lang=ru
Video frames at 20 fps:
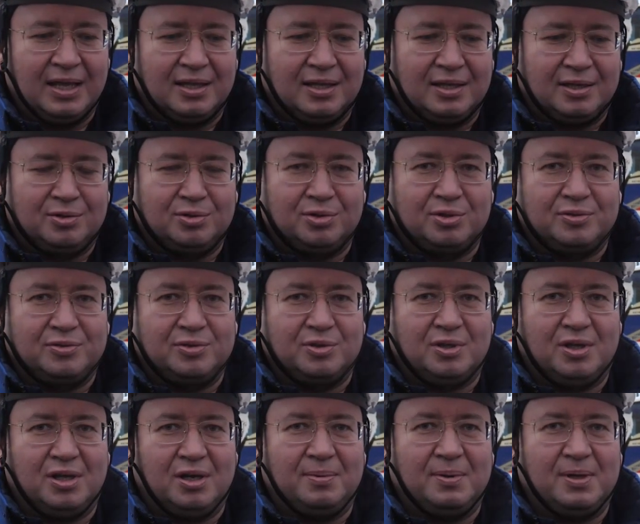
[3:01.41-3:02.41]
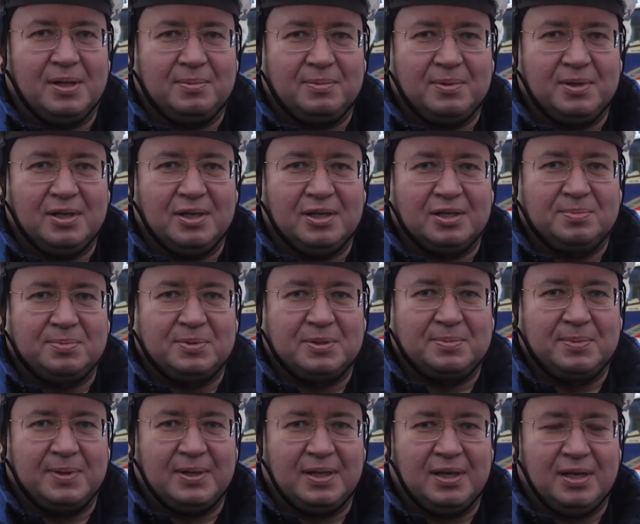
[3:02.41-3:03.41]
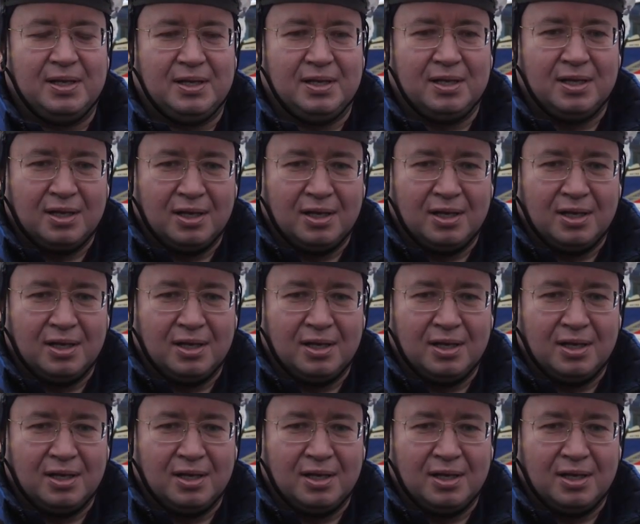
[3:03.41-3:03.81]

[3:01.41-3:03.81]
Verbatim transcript: наверное, тоже все-таки ребятам интересно посмотреть,